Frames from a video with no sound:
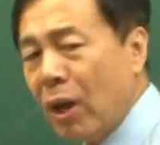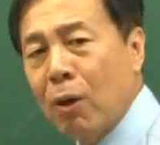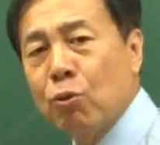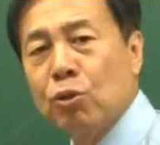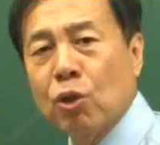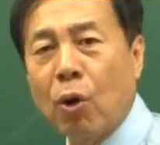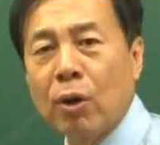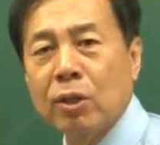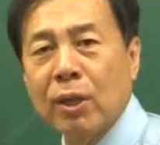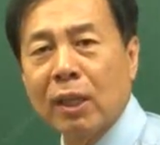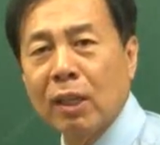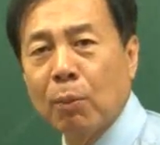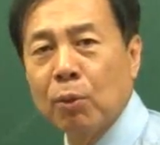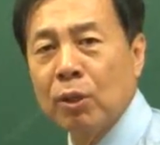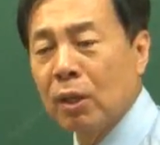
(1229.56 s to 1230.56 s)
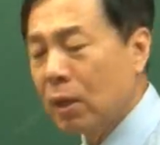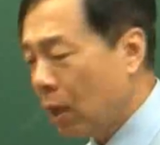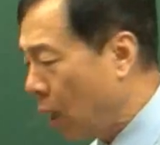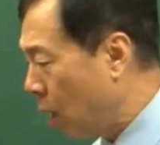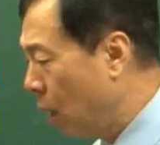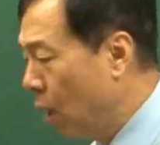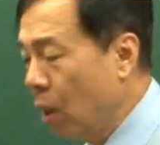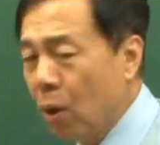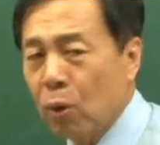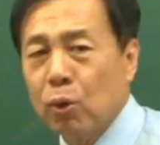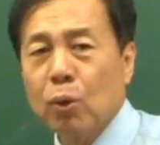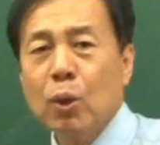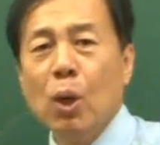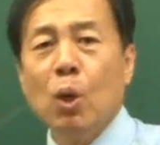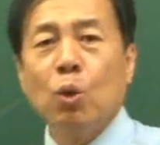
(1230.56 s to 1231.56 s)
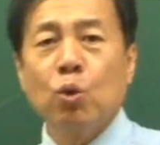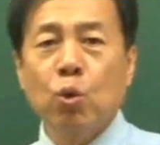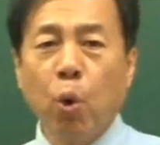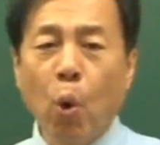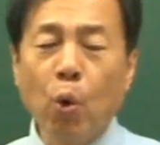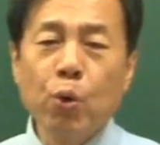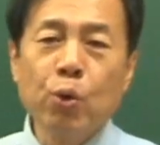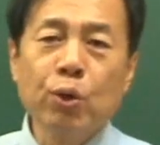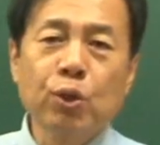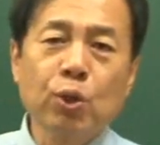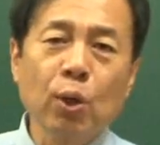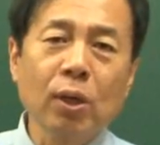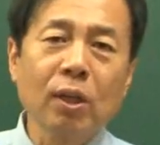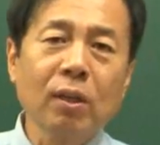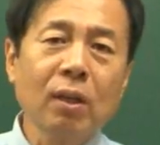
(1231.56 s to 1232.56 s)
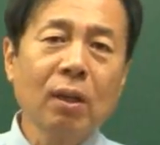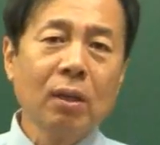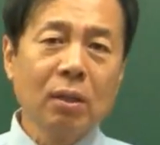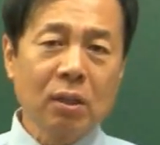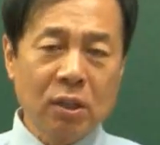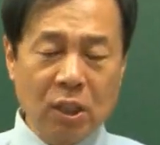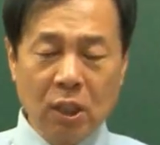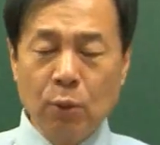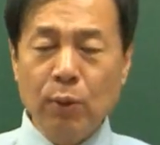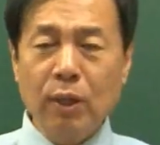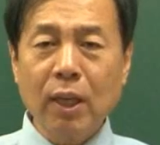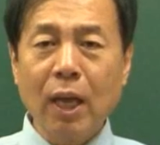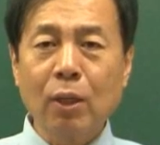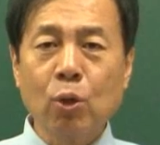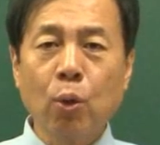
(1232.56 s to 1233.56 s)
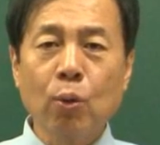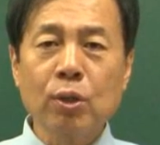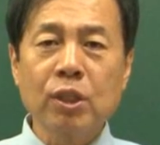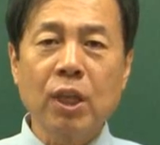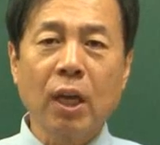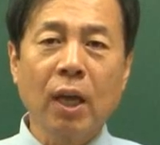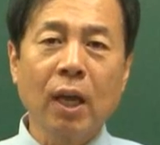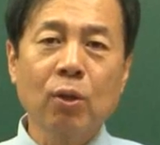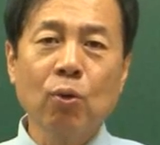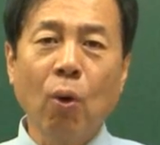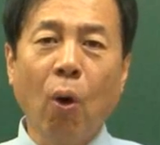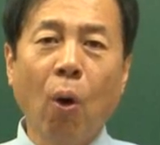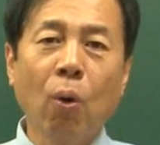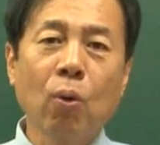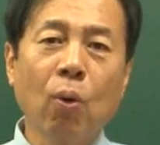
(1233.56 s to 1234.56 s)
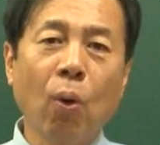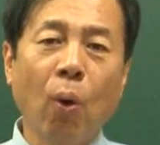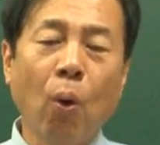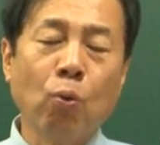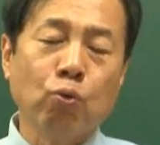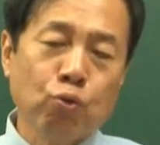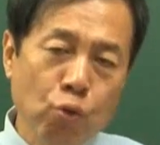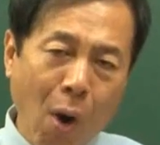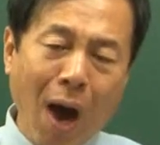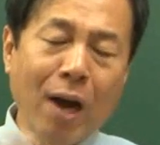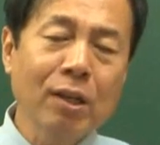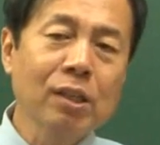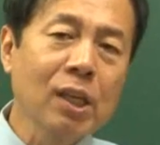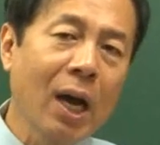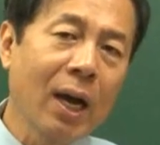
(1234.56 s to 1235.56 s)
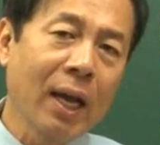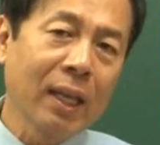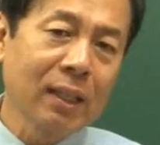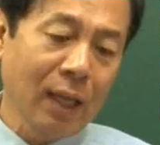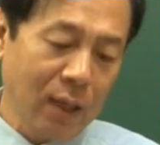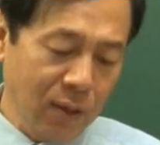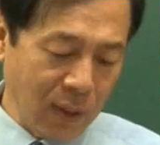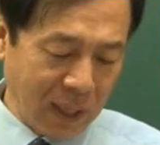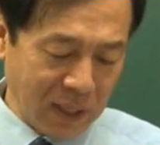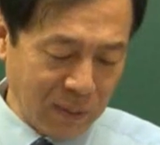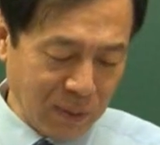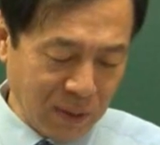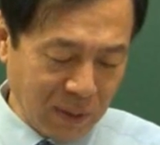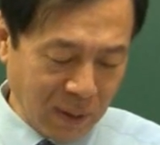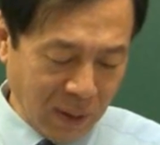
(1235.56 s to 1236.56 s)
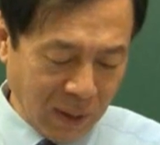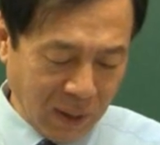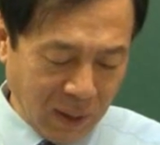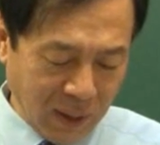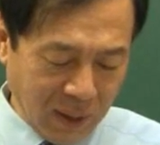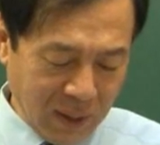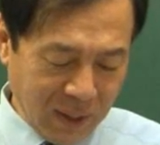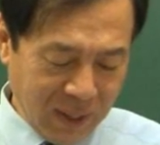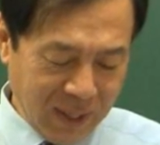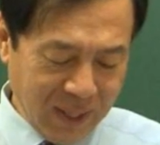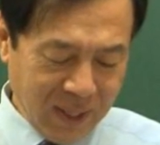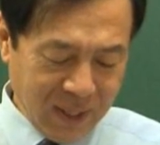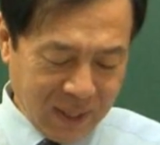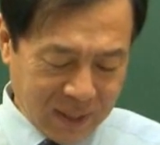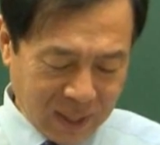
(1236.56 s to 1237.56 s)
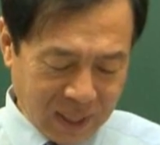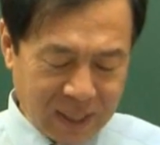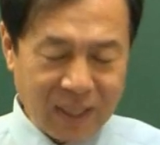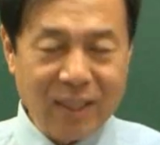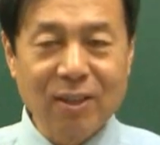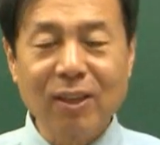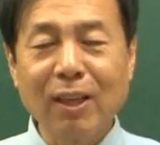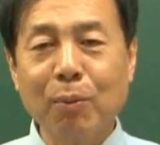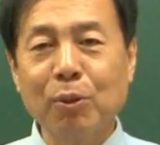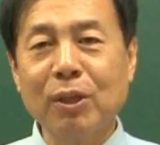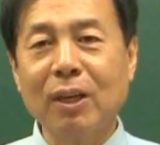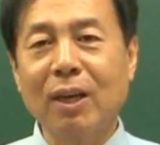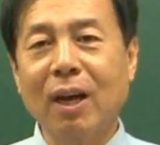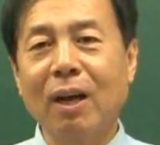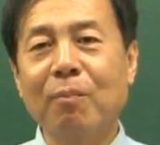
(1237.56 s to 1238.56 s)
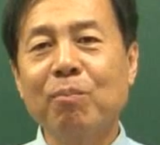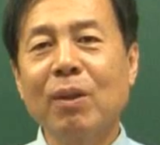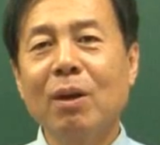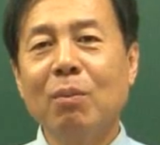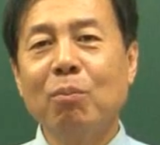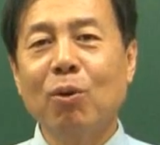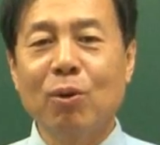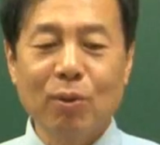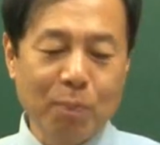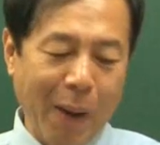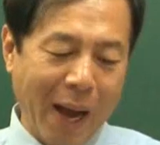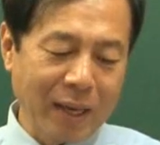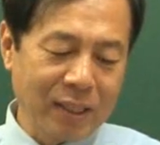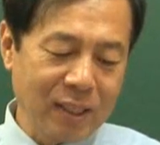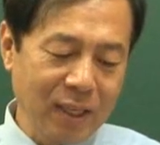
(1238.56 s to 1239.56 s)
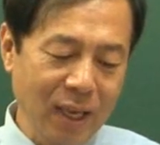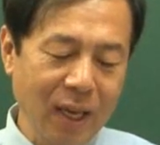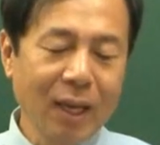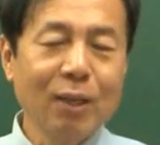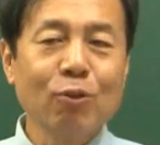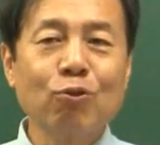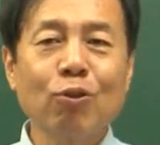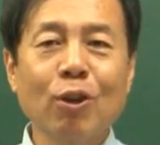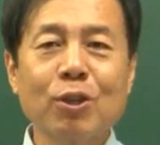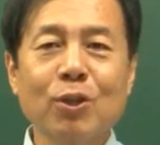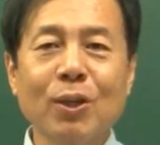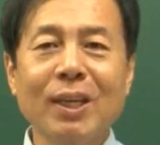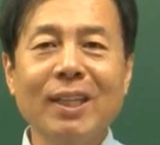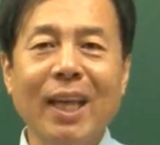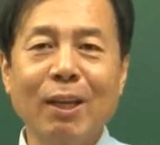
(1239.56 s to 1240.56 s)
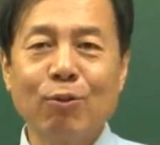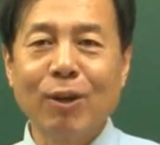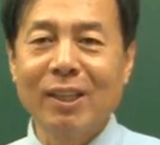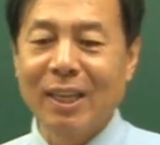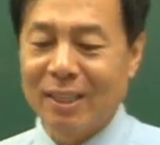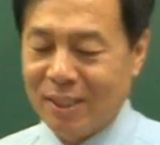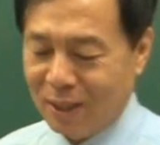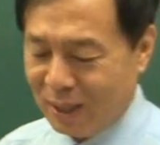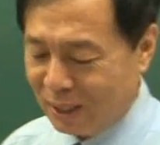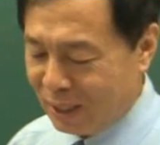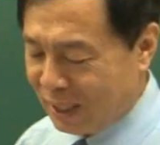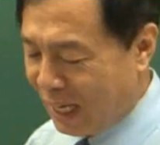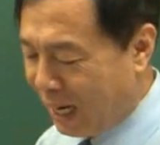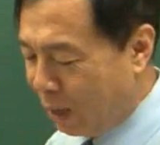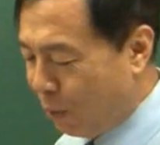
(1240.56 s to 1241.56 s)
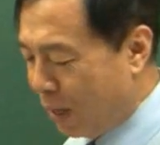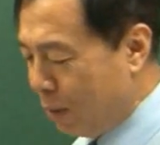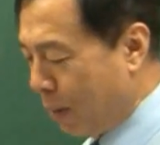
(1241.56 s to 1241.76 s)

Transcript: 하고 저기서 하다 보니까 어떤 효율적인 지휘 계통 체계도 없고 우왕좌왕했다는 거 아닙니까? 사실 그러다 보니까 뭐 그 방식의 중요성이 대두가 됐어요. 그래서 재난 관리